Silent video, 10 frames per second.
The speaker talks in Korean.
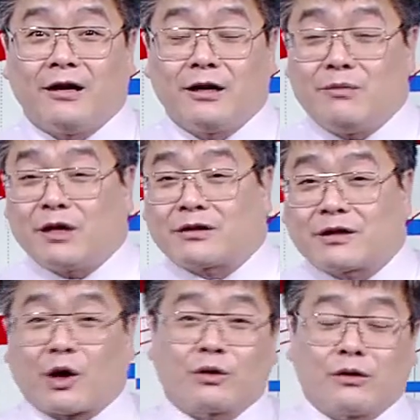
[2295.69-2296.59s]
그룹
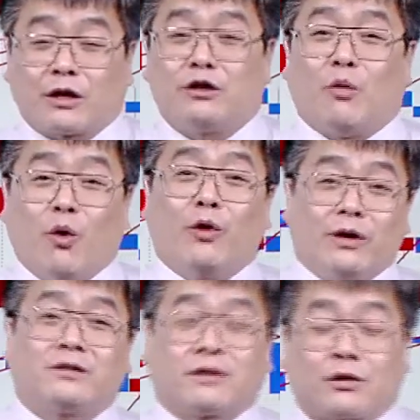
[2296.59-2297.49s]
리스크 터졌는데 그룹 오너
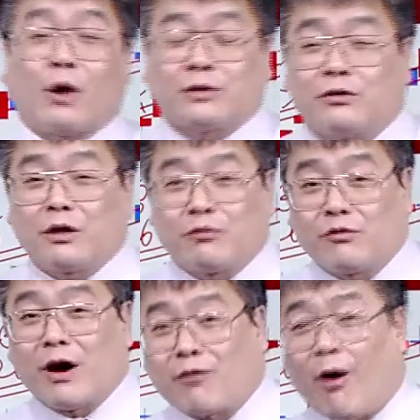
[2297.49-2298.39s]
리스크 터졌는데도
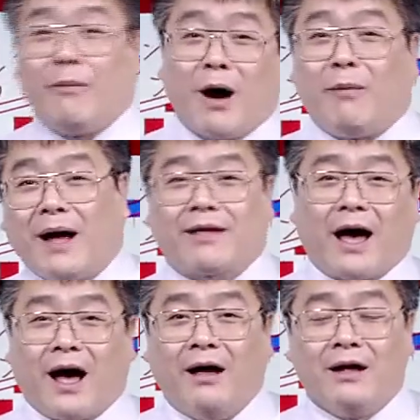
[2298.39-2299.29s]
불구하고
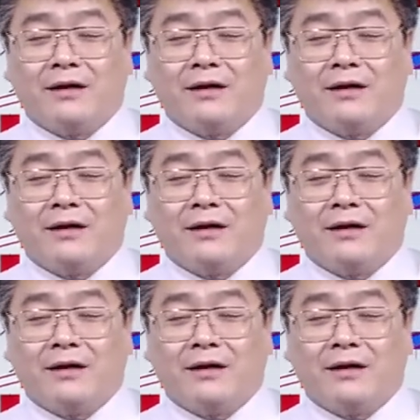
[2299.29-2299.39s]
어마어마하다.